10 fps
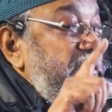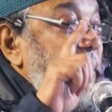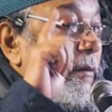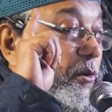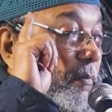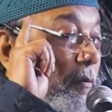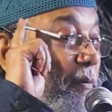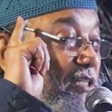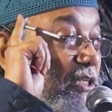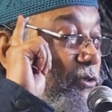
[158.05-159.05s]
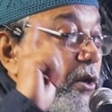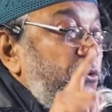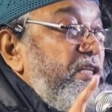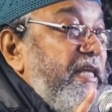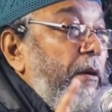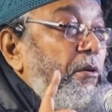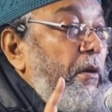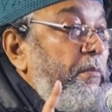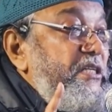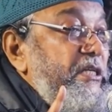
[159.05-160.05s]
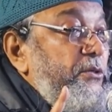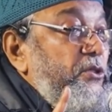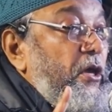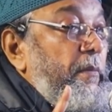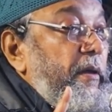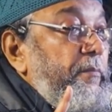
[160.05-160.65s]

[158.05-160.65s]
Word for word: যেমনভাবে বিশ্বাস করা উচিত কেমনভাবে বিশ্বাস করতে হবে